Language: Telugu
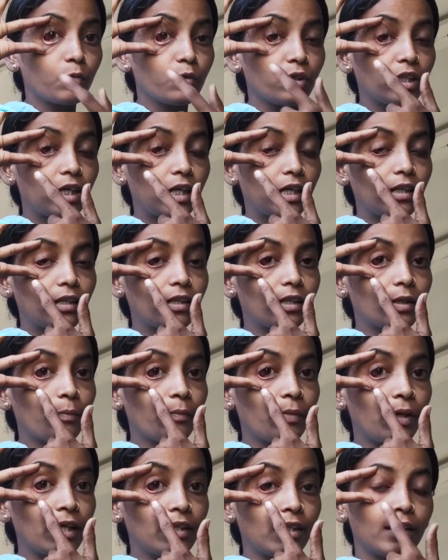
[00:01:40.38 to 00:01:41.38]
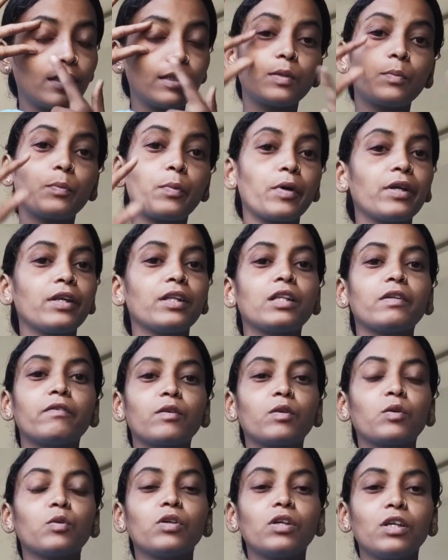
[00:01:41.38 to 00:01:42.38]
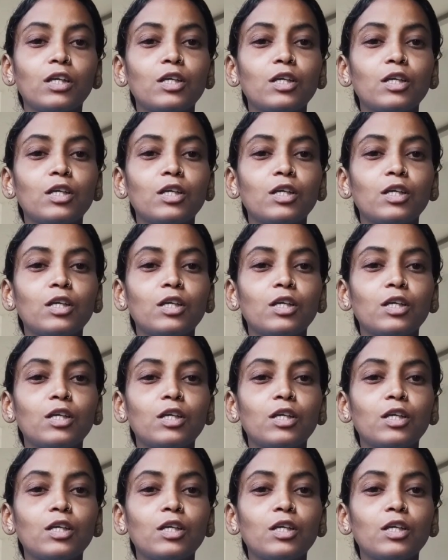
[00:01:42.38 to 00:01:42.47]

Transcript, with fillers: ఉంది కదా దెబ్బ అదంతా పోయేంత వరకు